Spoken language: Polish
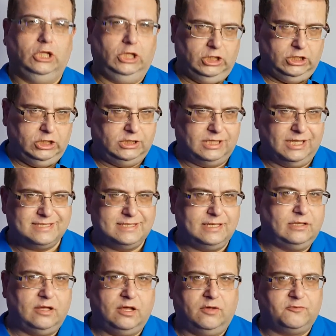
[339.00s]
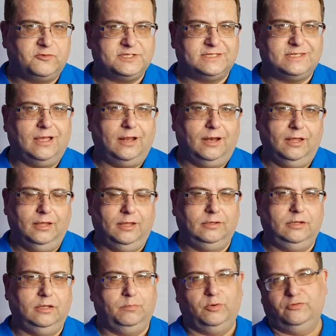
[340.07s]
I ta cena wcale
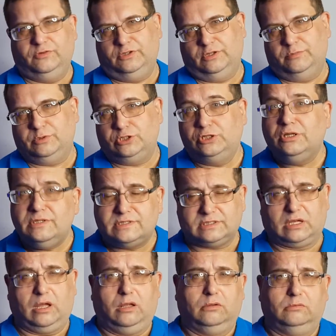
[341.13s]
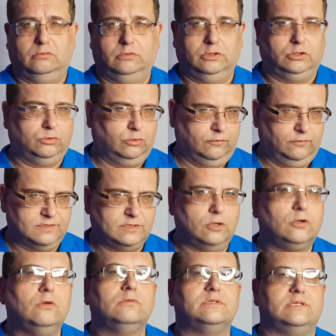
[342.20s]
nie powinna być niska. Dyktuj
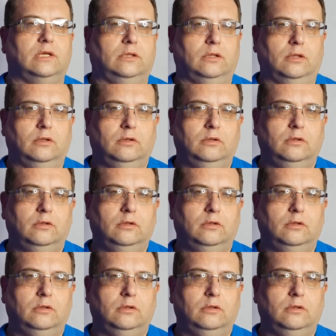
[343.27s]
wysoką cenę.